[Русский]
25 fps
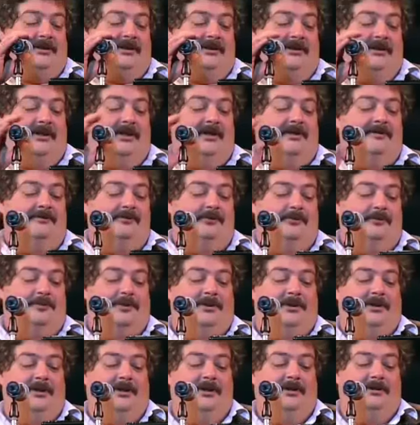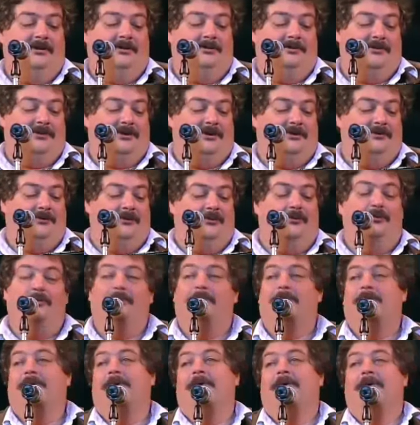страна в юбилейном
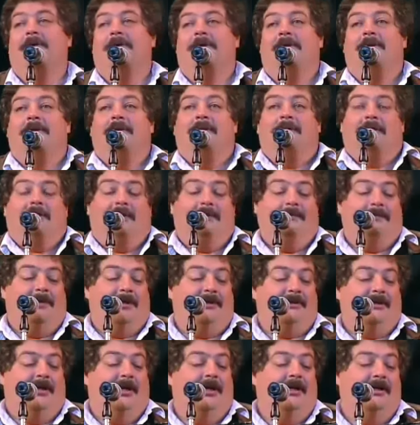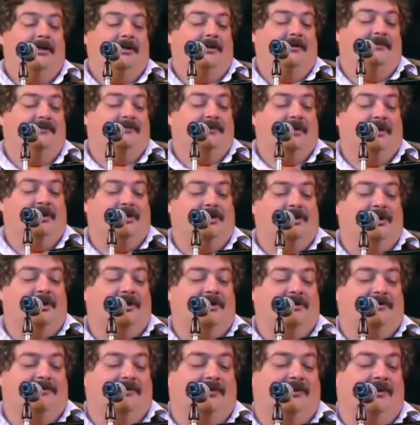дыму, и подарков
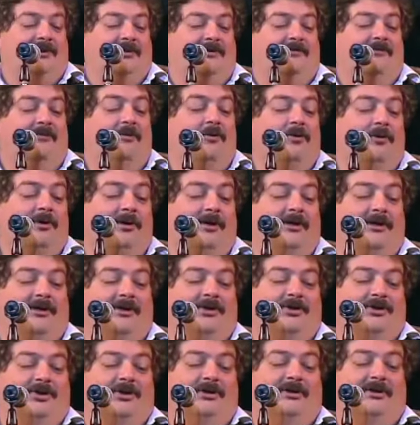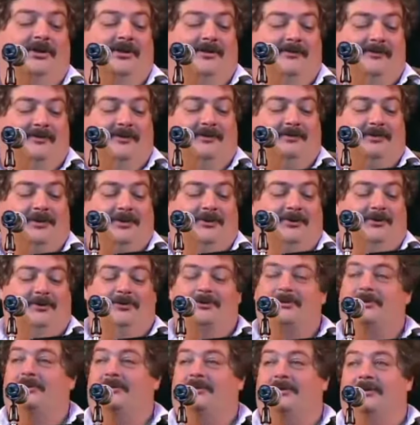торжественных ворох ежедневно
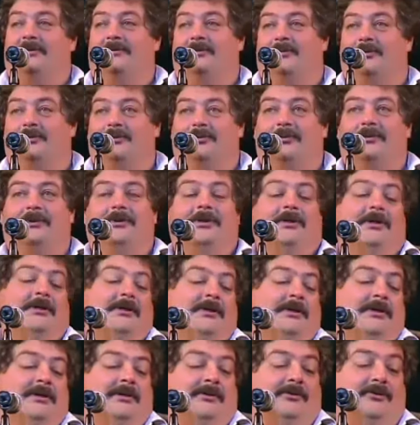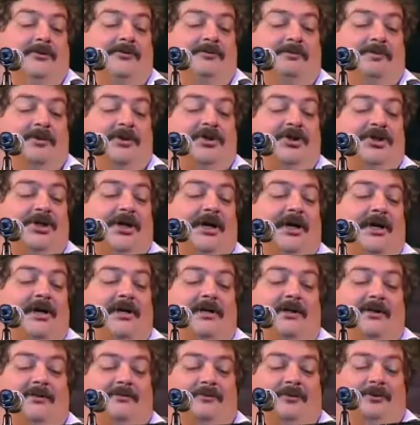приносит ему. Но в
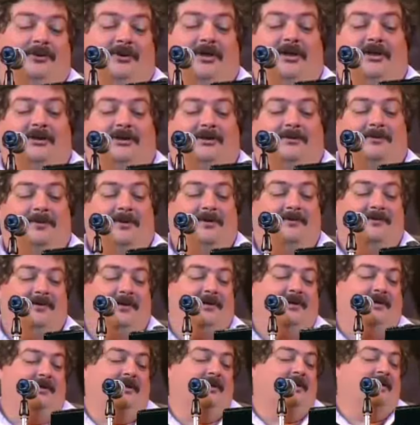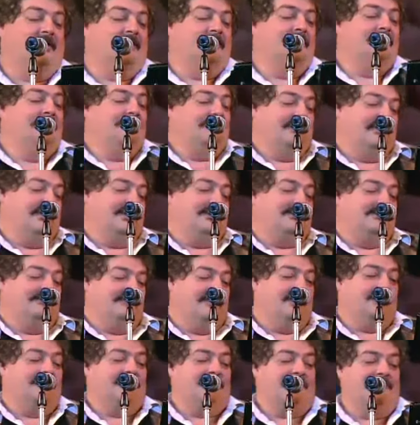печаль его дата повергла, и
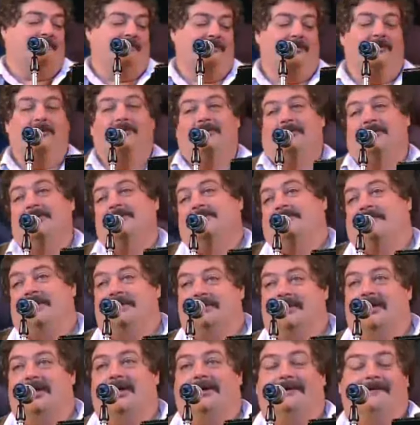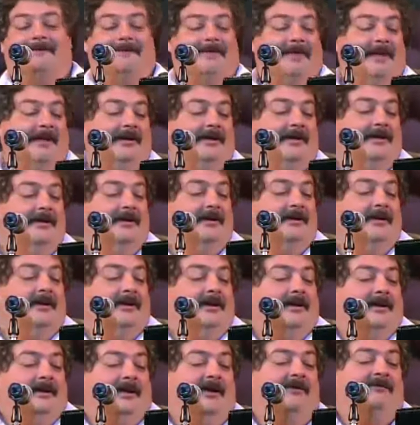ответствовал он, «Господа,
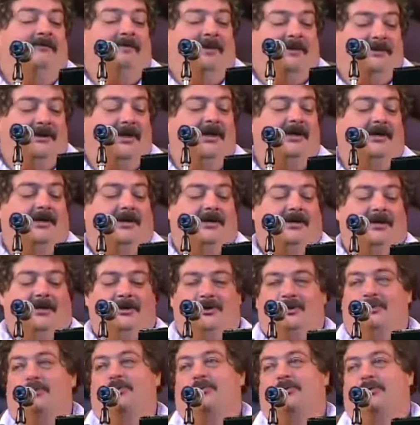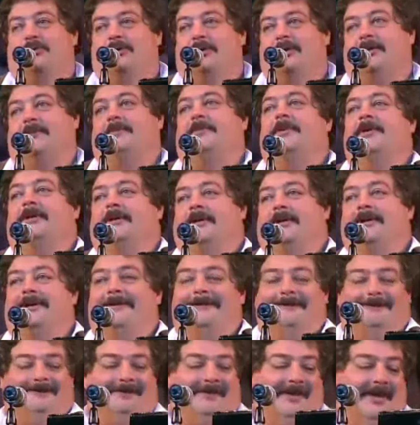я в подарок хочу
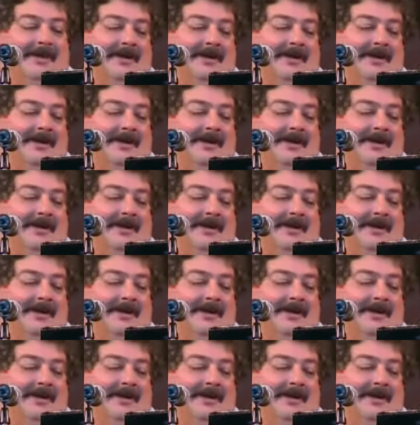Цукерберга.